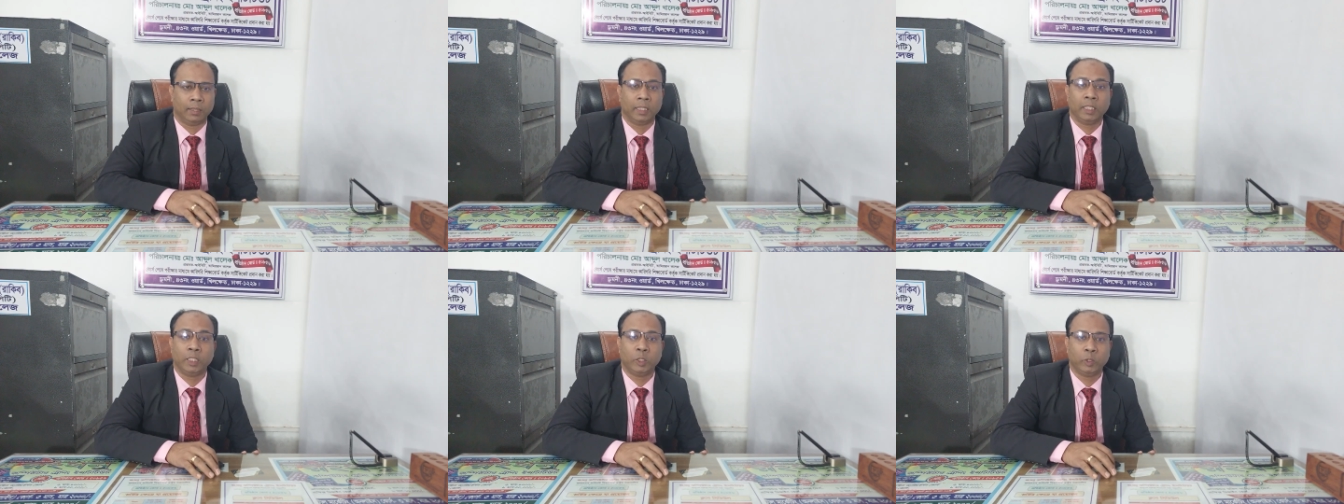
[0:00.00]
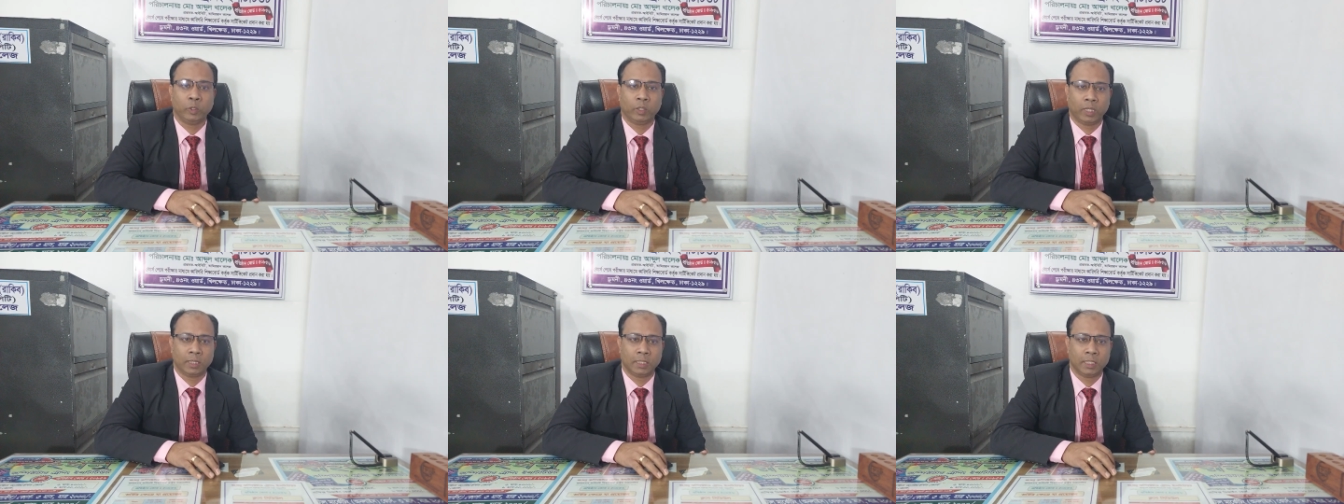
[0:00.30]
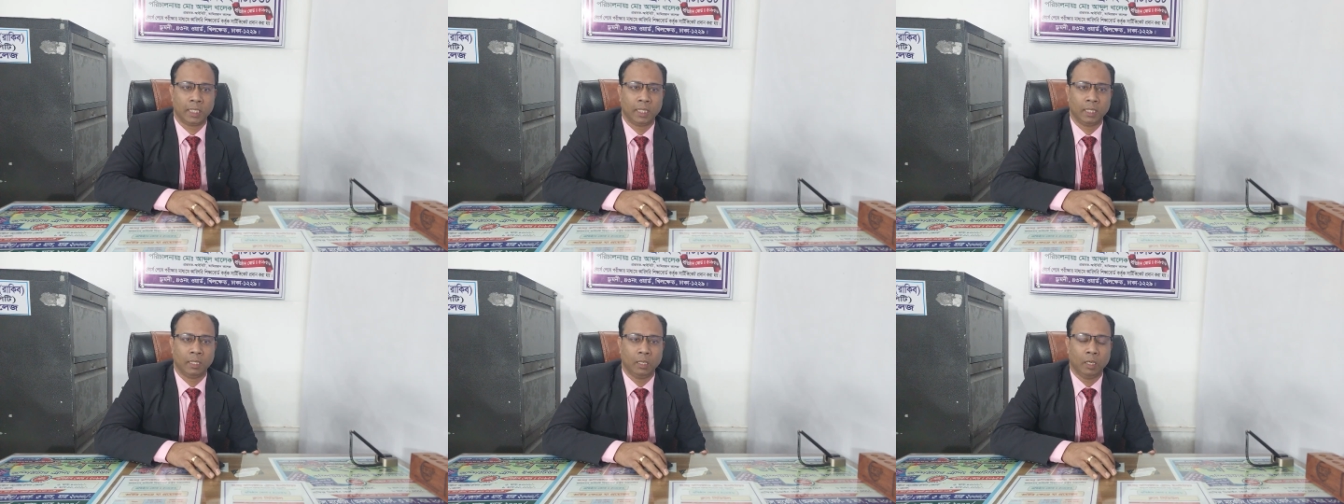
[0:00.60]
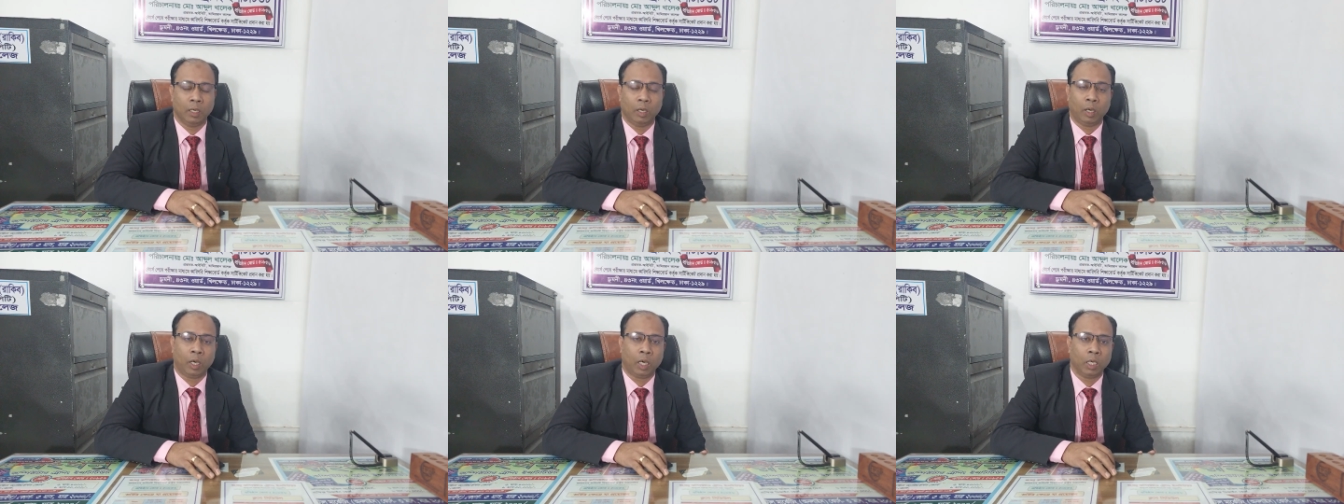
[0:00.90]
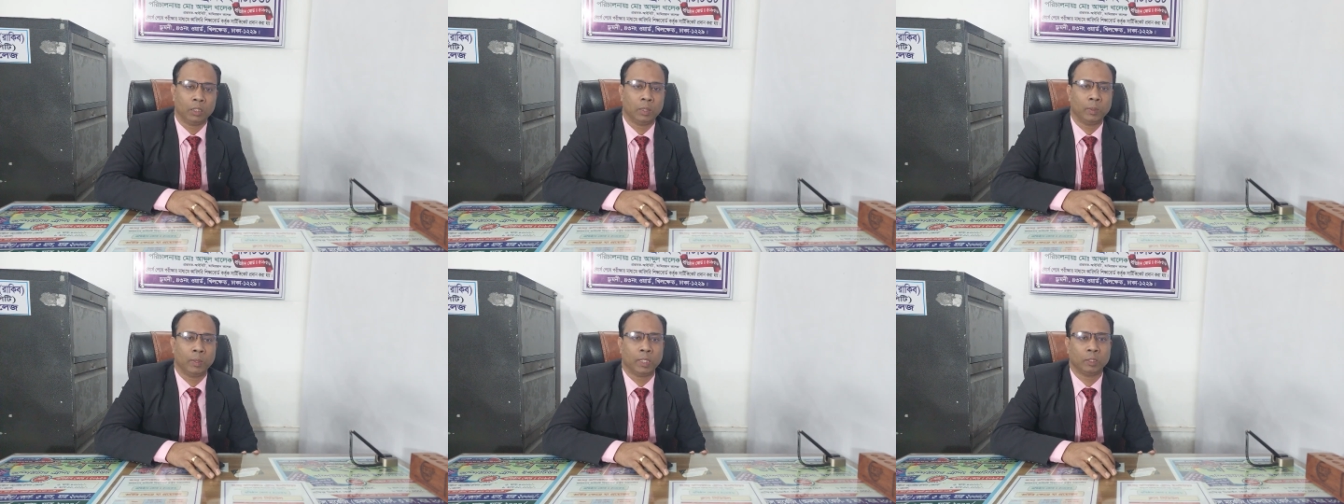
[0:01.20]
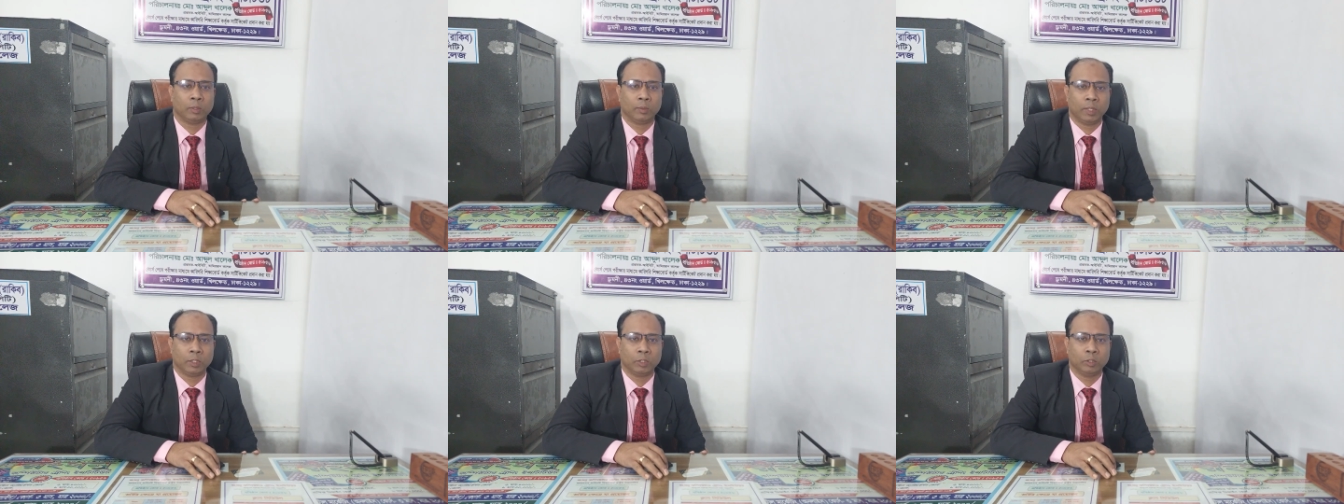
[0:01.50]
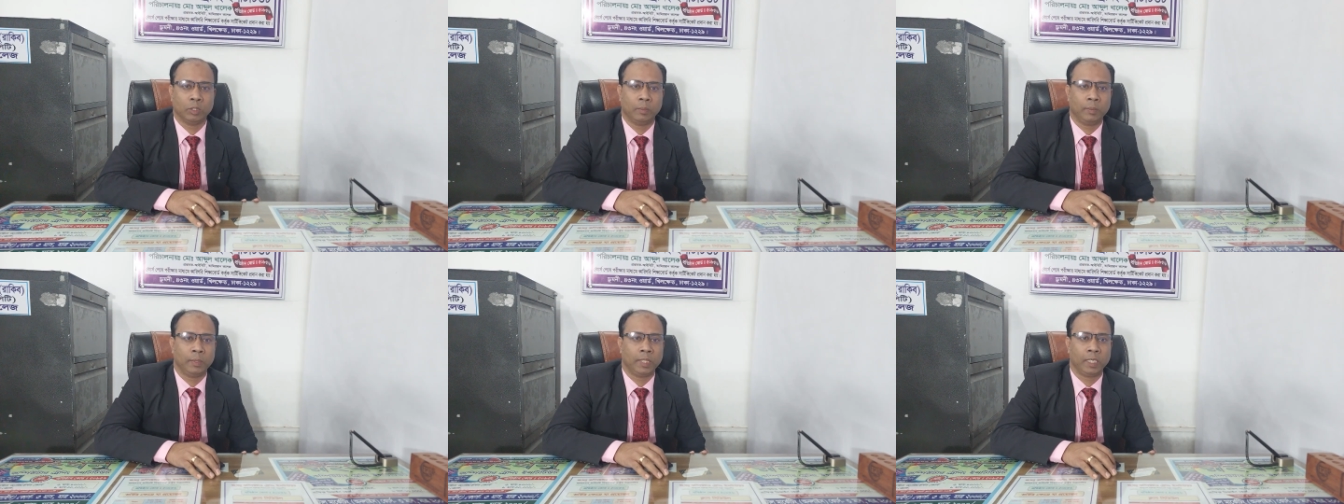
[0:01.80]
দৃশ্য আছে অথবা তোমার
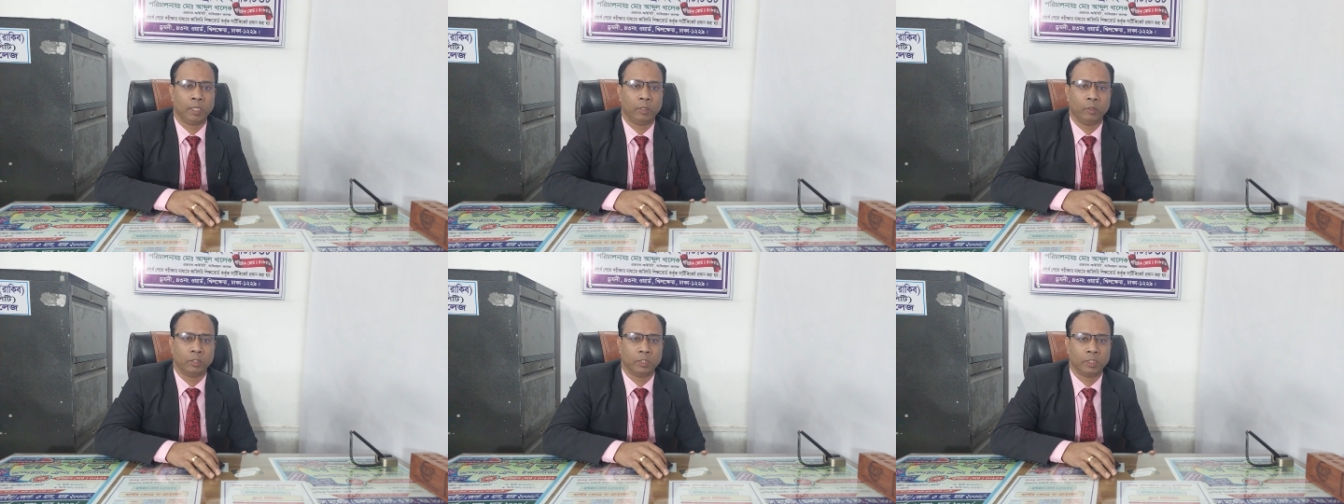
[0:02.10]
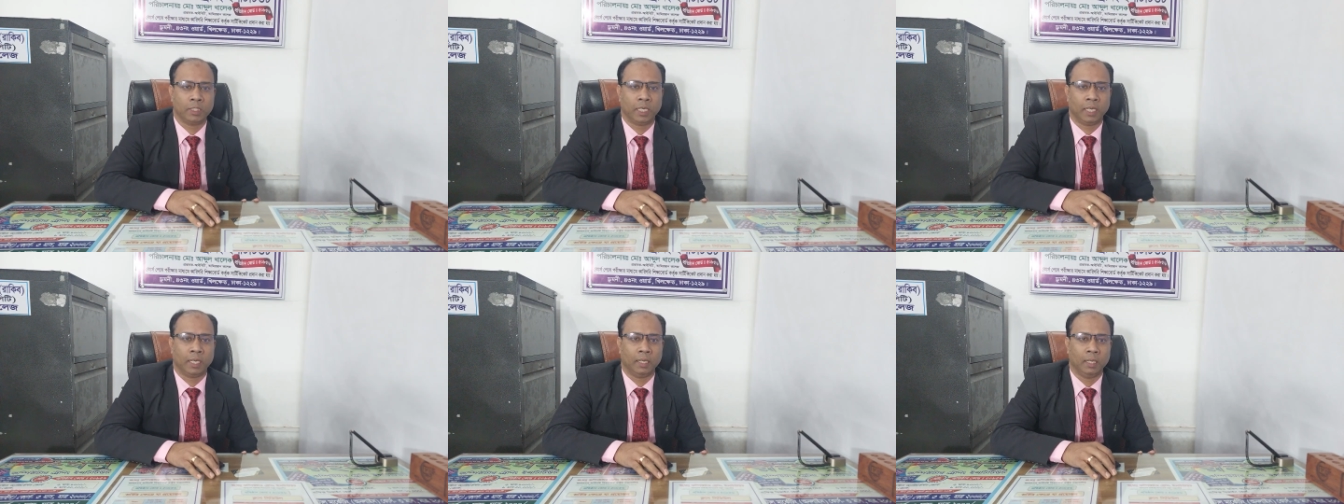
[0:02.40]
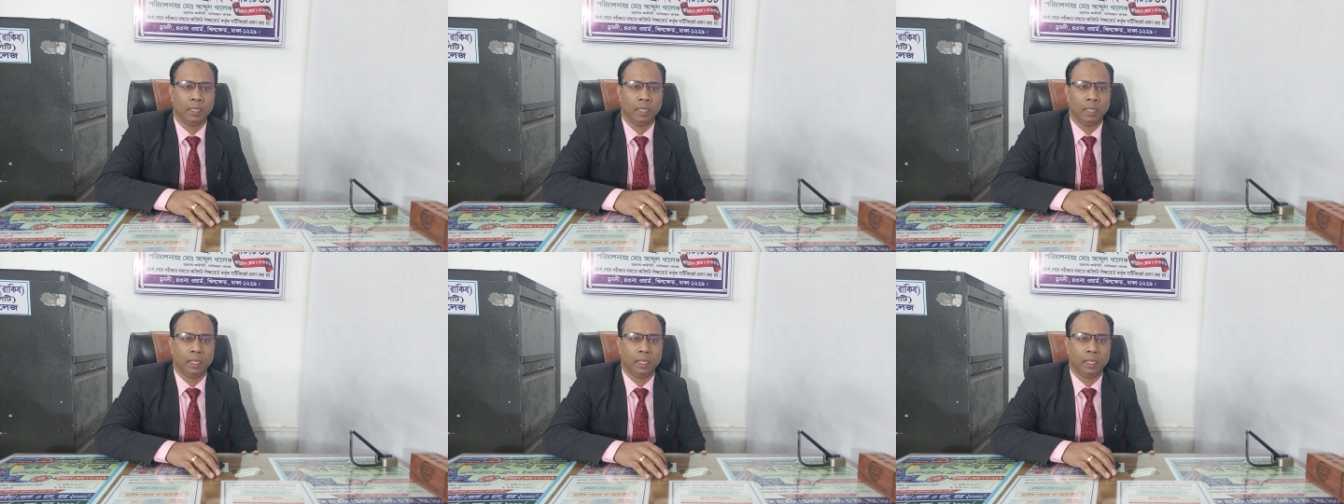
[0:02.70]
ছবিটি হচ্ছে